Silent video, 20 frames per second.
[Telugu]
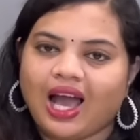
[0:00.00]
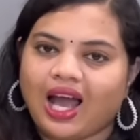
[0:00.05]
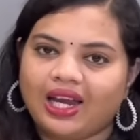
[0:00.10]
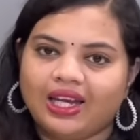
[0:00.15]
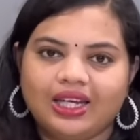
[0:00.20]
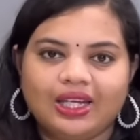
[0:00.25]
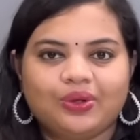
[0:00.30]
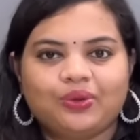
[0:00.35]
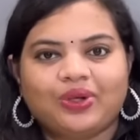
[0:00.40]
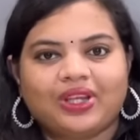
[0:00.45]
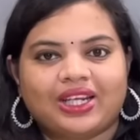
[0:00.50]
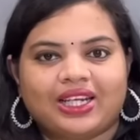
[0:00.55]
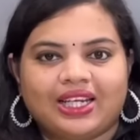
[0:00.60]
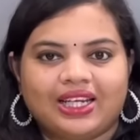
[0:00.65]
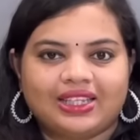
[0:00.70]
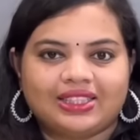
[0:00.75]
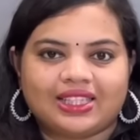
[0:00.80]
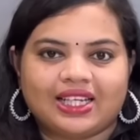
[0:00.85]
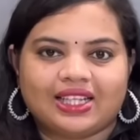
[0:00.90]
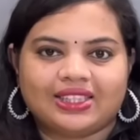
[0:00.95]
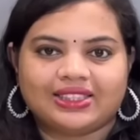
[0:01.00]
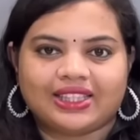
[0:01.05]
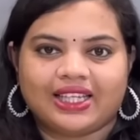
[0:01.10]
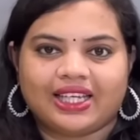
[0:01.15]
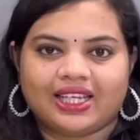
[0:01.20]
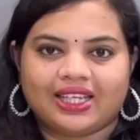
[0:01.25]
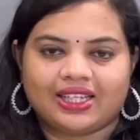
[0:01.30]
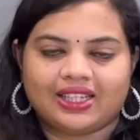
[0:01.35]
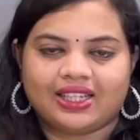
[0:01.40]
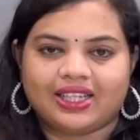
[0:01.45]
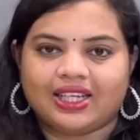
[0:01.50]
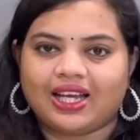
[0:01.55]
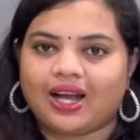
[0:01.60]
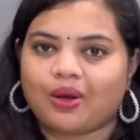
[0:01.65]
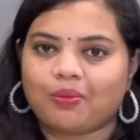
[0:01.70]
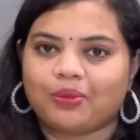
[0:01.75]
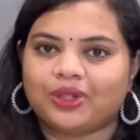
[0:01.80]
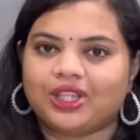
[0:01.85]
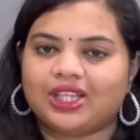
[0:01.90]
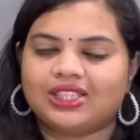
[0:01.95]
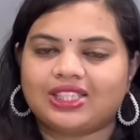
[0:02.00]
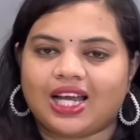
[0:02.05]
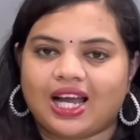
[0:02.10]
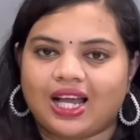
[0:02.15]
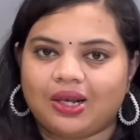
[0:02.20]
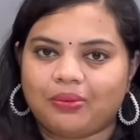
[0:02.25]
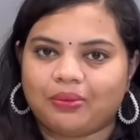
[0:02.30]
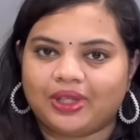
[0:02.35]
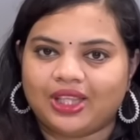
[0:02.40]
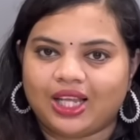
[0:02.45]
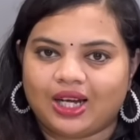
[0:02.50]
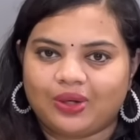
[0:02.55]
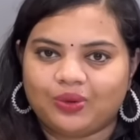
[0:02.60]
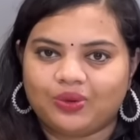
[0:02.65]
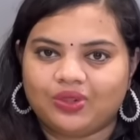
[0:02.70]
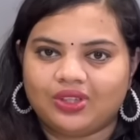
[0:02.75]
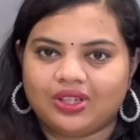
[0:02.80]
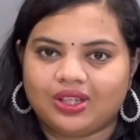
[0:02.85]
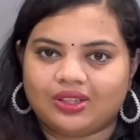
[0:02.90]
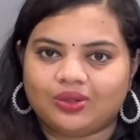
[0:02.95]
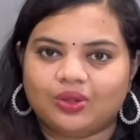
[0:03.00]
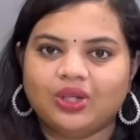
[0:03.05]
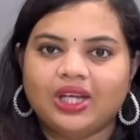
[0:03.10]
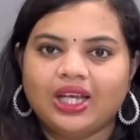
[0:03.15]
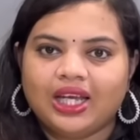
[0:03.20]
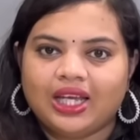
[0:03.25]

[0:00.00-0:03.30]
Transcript: అన్నీ కూడా రీస్టాక్స్ అయ్యాయండి కాకపోతే చాలామంది అడుగుతున్నారు